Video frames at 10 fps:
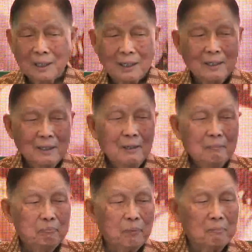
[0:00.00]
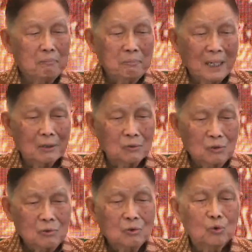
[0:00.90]
itu adalah
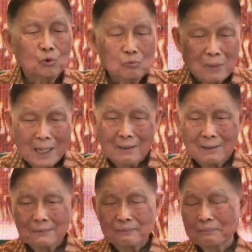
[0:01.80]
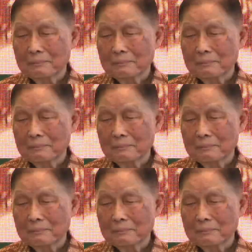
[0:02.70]
pembangun rumah